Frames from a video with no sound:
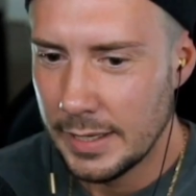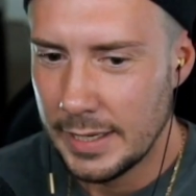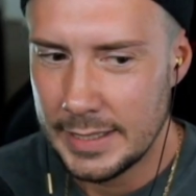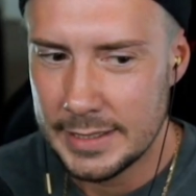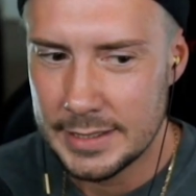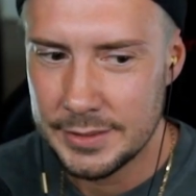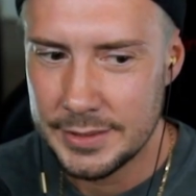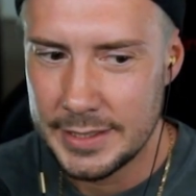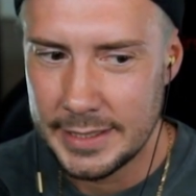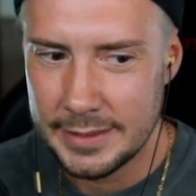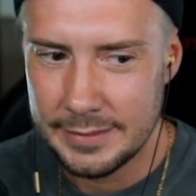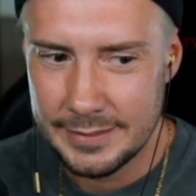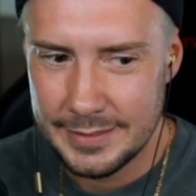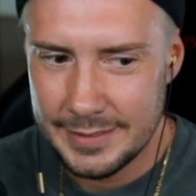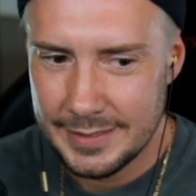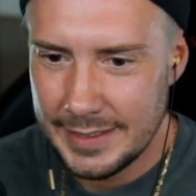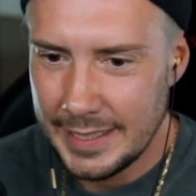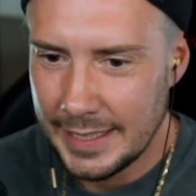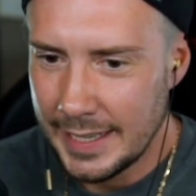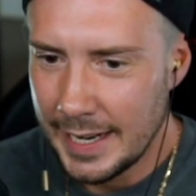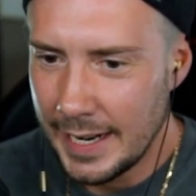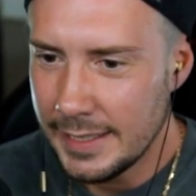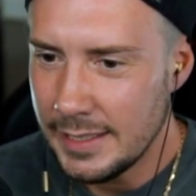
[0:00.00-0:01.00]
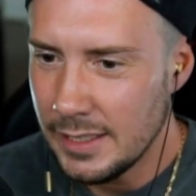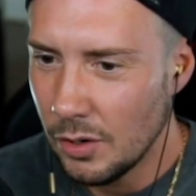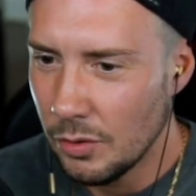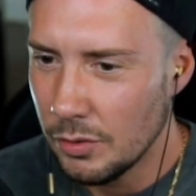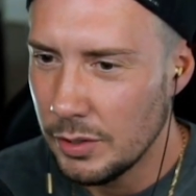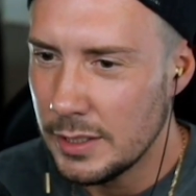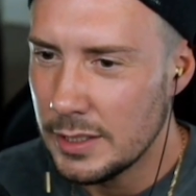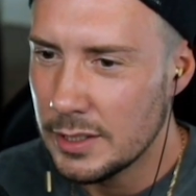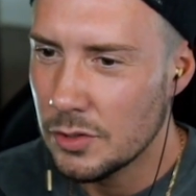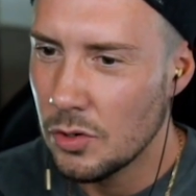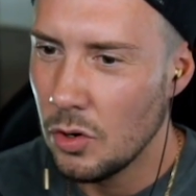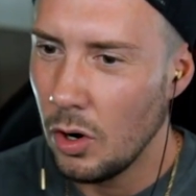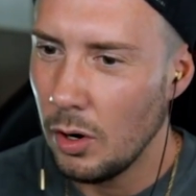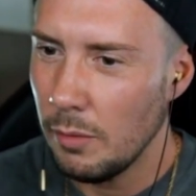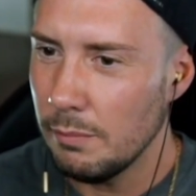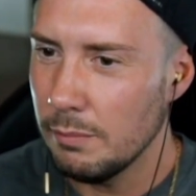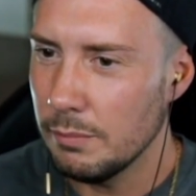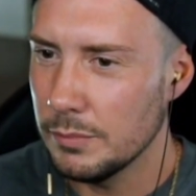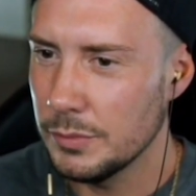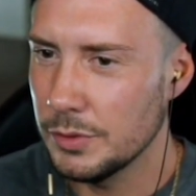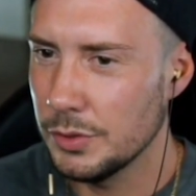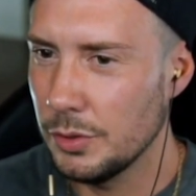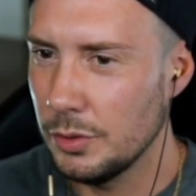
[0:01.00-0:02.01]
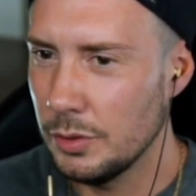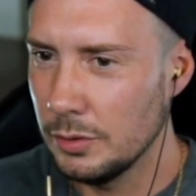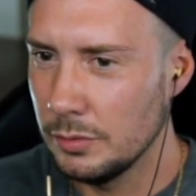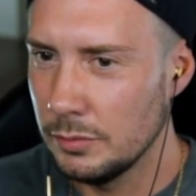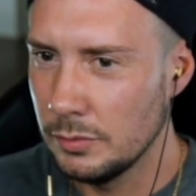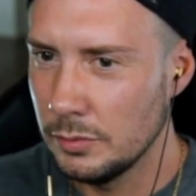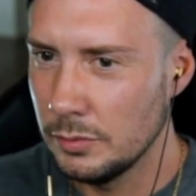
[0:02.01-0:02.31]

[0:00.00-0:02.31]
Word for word: Also da, da kann ja auch nichts kommen, so.